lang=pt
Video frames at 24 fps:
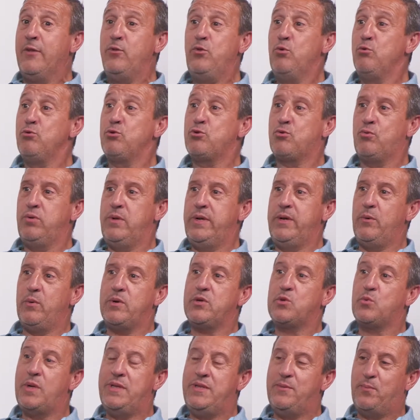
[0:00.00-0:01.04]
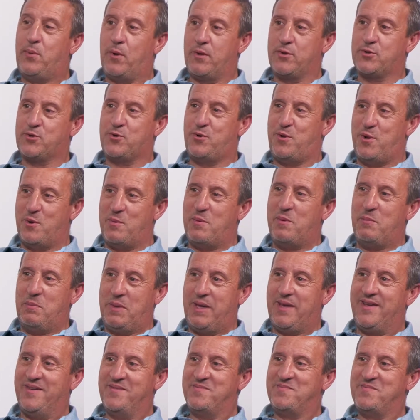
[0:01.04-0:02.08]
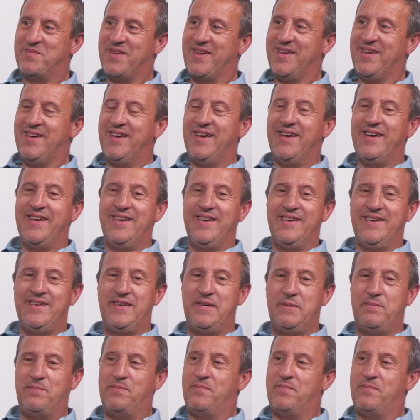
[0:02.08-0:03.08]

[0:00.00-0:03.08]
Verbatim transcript: Não escolhi, eu acho que o handball escolheu a mim. É eh,